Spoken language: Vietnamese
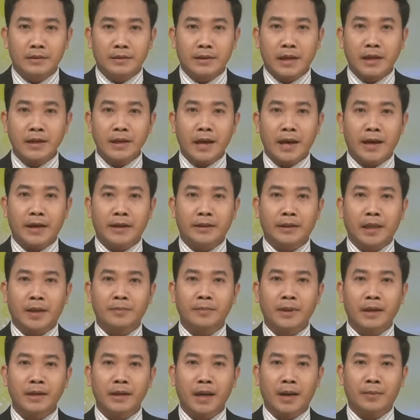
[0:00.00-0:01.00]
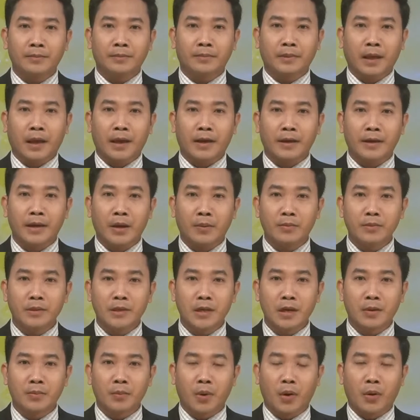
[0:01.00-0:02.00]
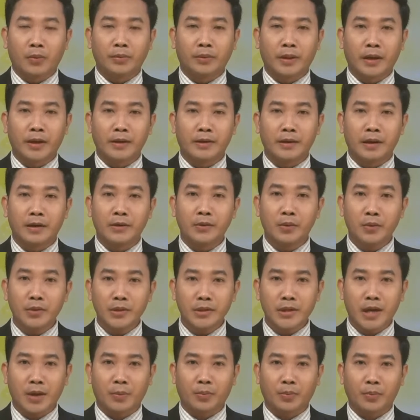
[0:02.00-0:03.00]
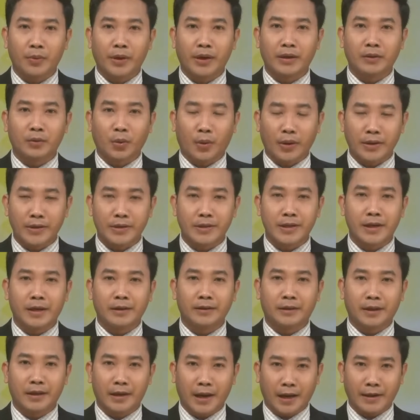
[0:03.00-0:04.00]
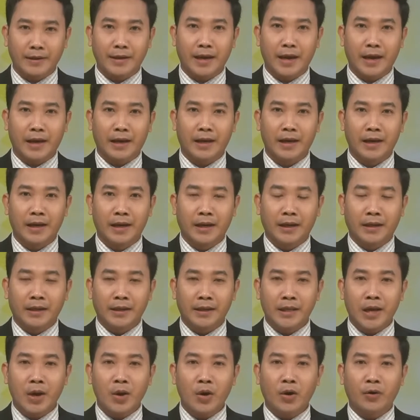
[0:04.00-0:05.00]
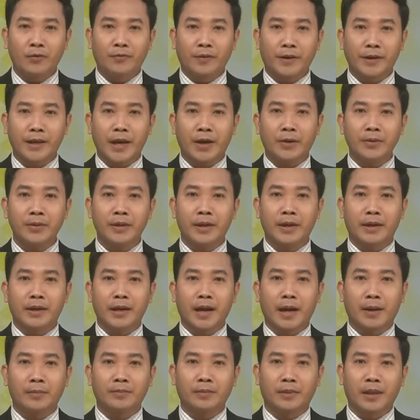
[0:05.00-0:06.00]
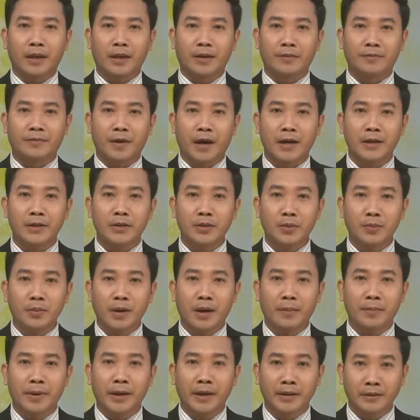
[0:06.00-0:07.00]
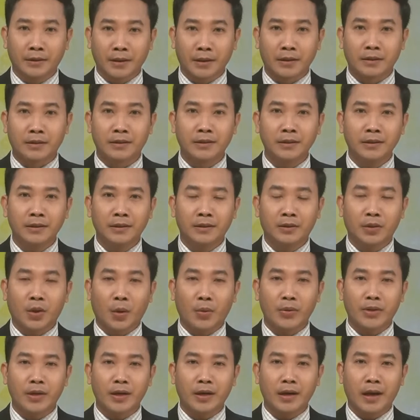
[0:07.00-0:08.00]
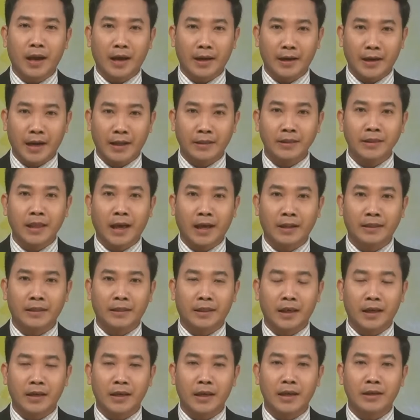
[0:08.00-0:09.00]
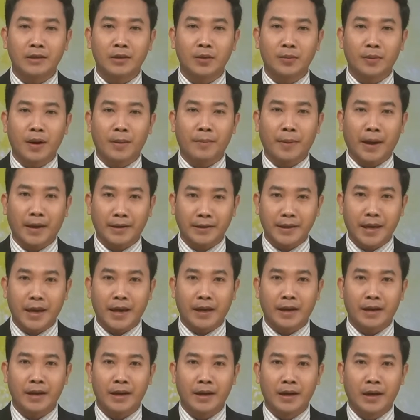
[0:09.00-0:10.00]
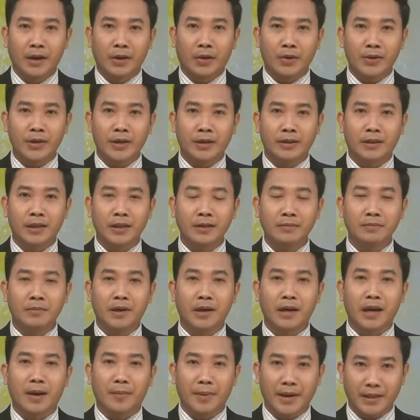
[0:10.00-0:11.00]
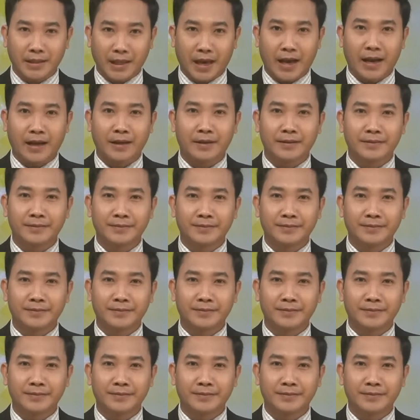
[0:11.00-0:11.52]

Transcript: Sáng ngày 8 tháng 5 tại Đông Sương 1, thị trấn Núi Sập, huyện Thoại Sơn, tỉnh An Giang, Giáo hội Phật giáo Việt Nam Thiền phái Trúc Lâm Yên Tử tổ chức lễ khánh thành Thiền viện Trúc Lâm An Giang có diện tích 15 hectare.